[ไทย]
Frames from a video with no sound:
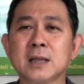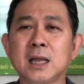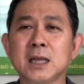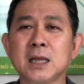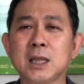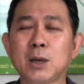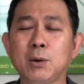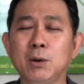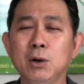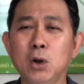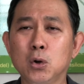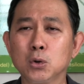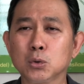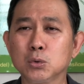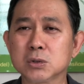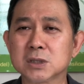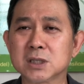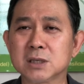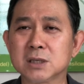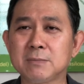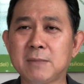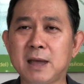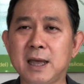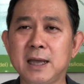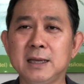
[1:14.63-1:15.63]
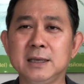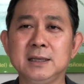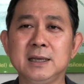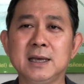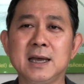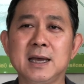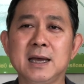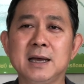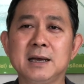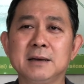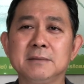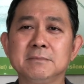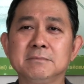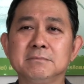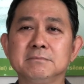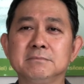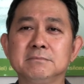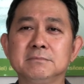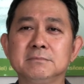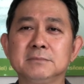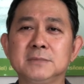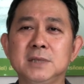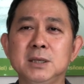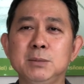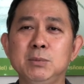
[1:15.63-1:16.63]
แต่ว่าโลกยุคสมัยเนี่ย
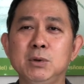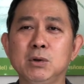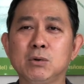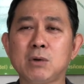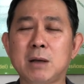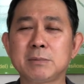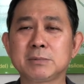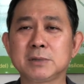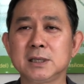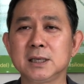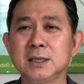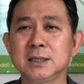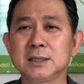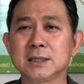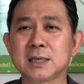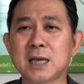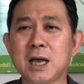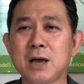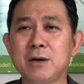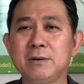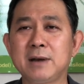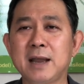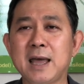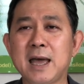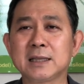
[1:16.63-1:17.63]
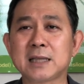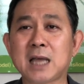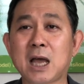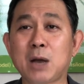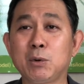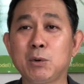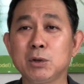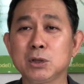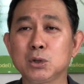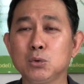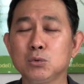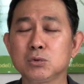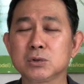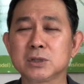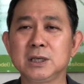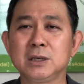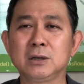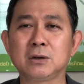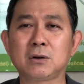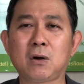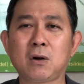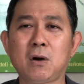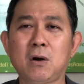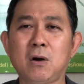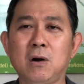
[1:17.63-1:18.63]
ที่มีความเจริญก้าวหน้าทางวัตถุสิ่ง
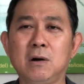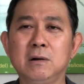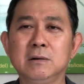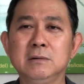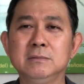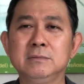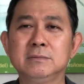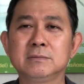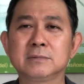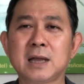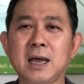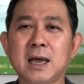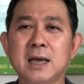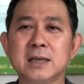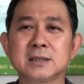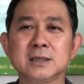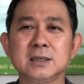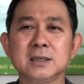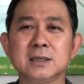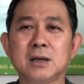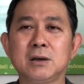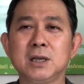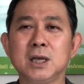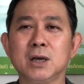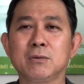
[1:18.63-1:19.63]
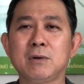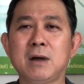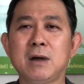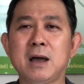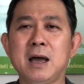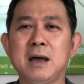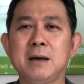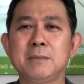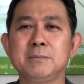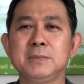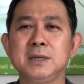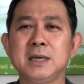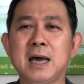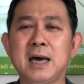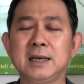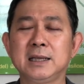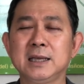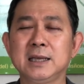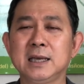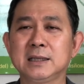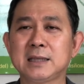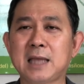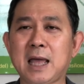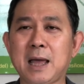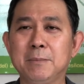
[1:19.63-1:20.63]
ของนะซึ่งเราเรียกว่ามีอาร
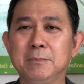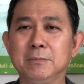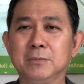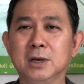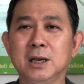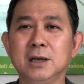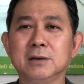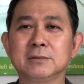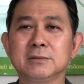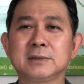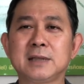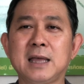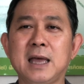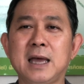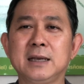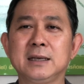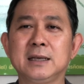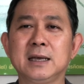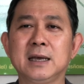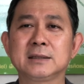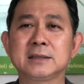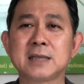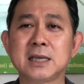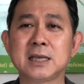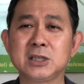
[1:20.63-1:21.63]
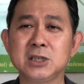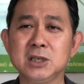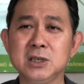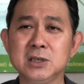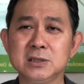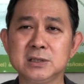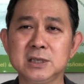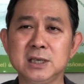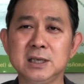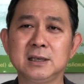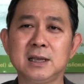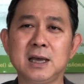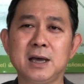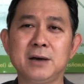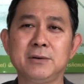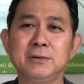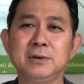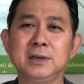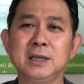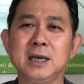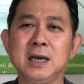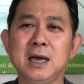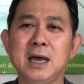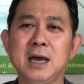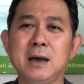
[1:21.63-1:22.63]
ยธรรมก็แล้วแต่เนี่ยแต่จริงๆแล้ว
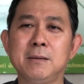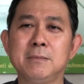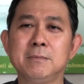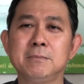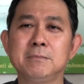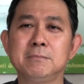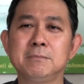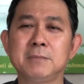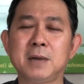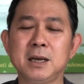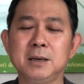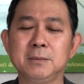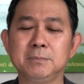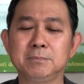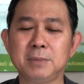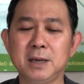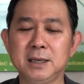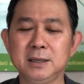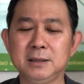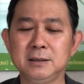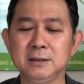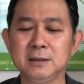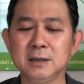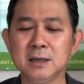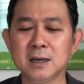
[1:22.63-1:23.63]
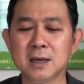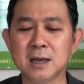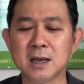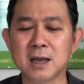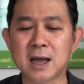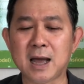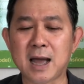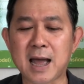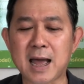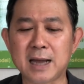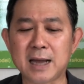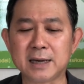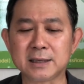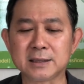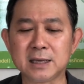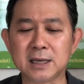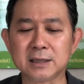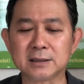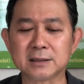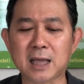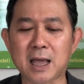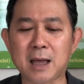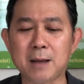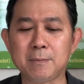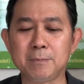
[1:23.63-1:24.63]
เนี่ยมันเป็นอารย
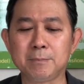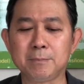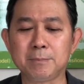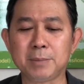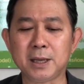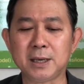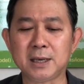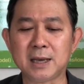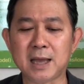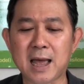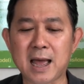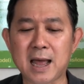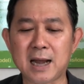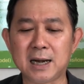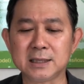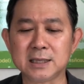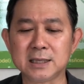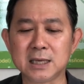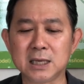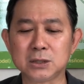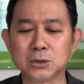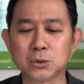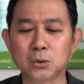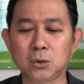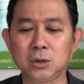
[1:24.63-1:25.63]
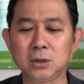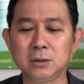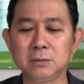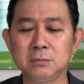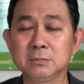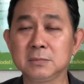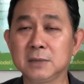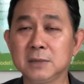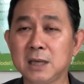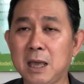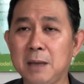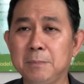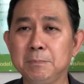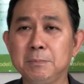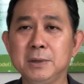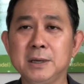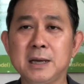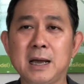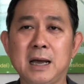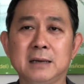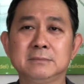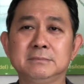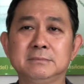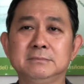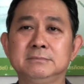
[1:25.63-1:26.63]
ธรรมเป็นอารยชนแค่เปลื
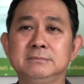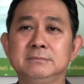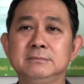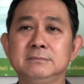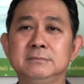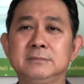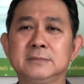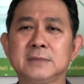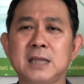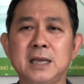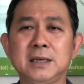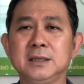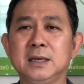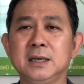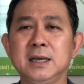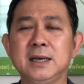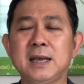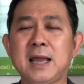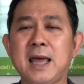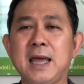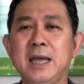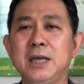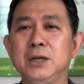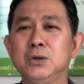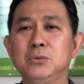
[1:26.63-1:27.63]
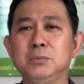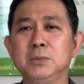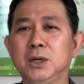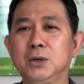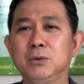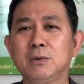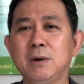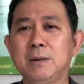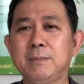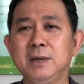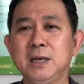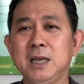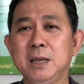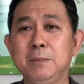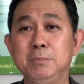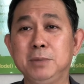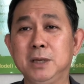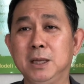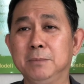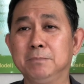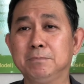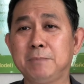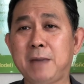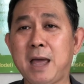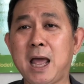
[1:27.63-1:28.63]
อก แต่เนื้อในดูเหมือนว่าไม่ได้เป
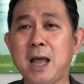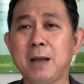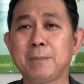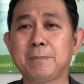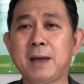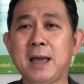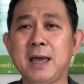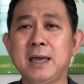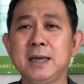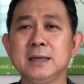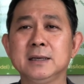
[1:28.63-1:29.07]
ลี่ยนแปลงไป